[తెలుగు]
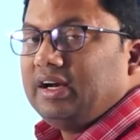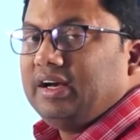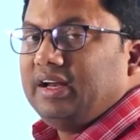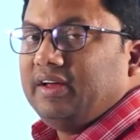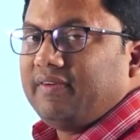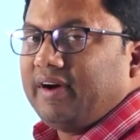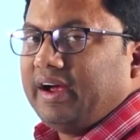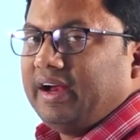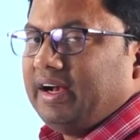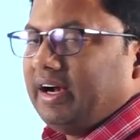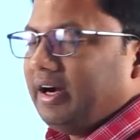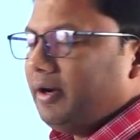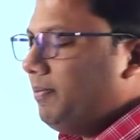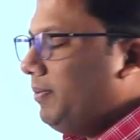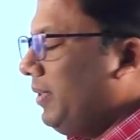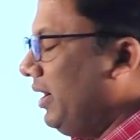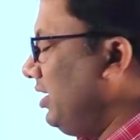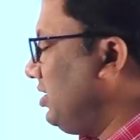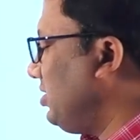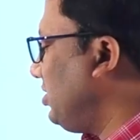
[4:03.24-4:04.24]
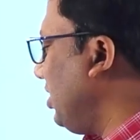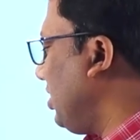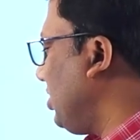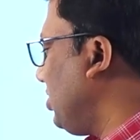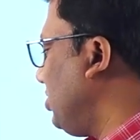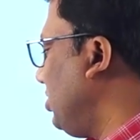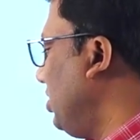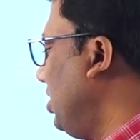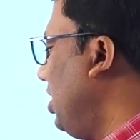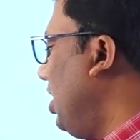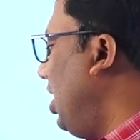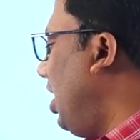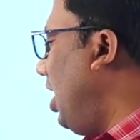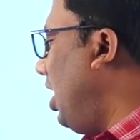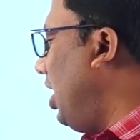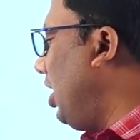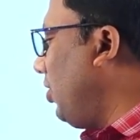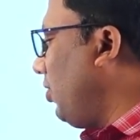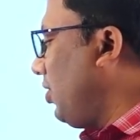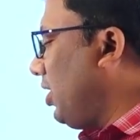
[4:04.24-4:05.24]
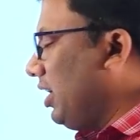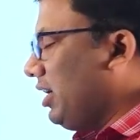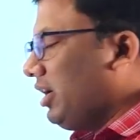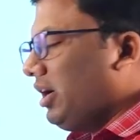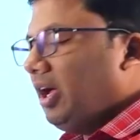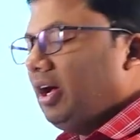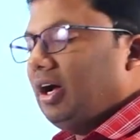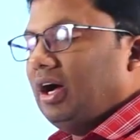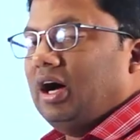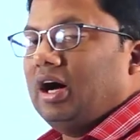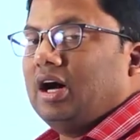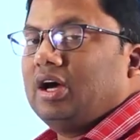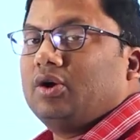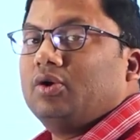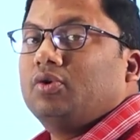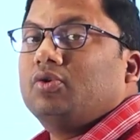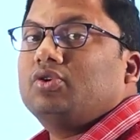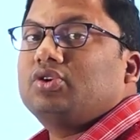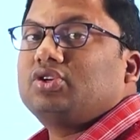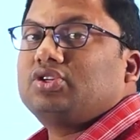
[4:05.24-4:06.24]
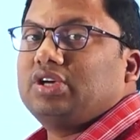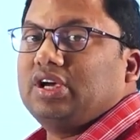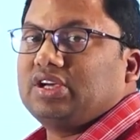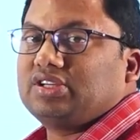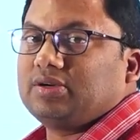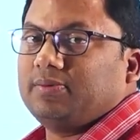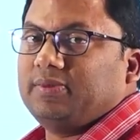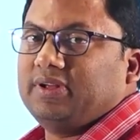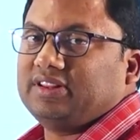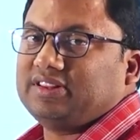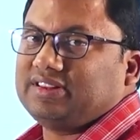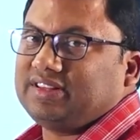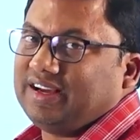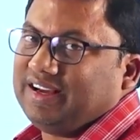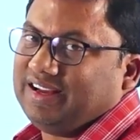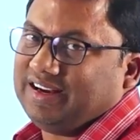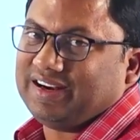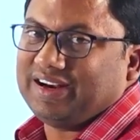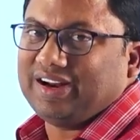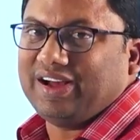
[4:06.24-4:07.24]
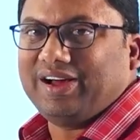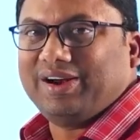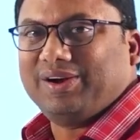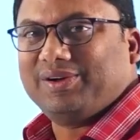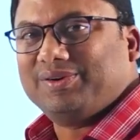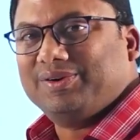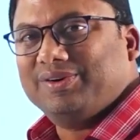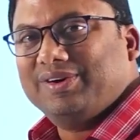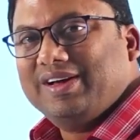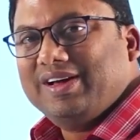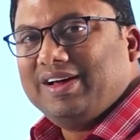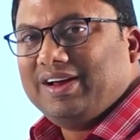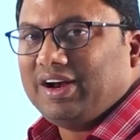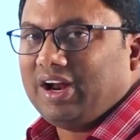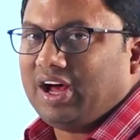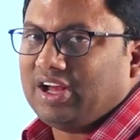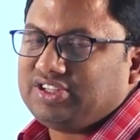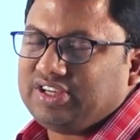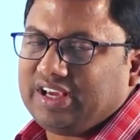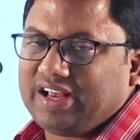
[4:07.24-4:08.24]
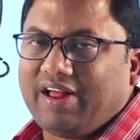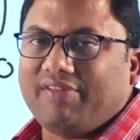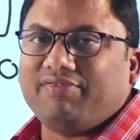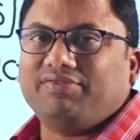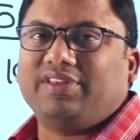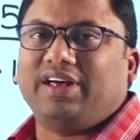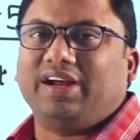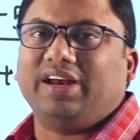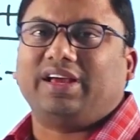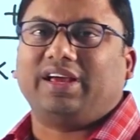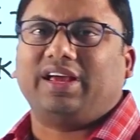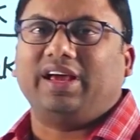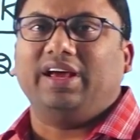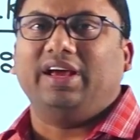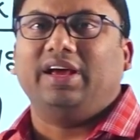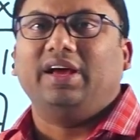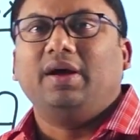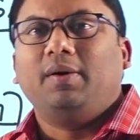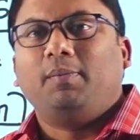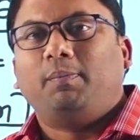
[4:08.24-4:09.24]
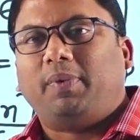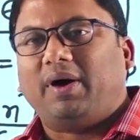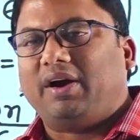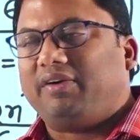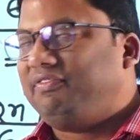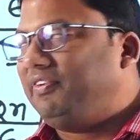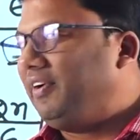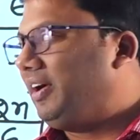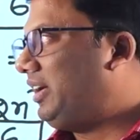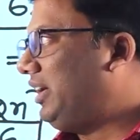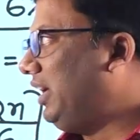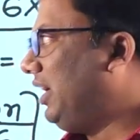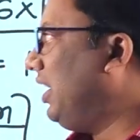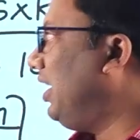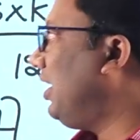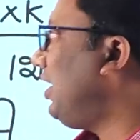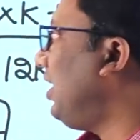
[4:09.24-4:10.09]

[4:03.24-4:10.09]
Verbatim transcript: డివైడెడ్ బై సిక్స్ ఆరొకట్ల ఆరు శేషం ఎంత నాలుగు లాజిక్ అందరికీ పర్ఫెక్ట్గా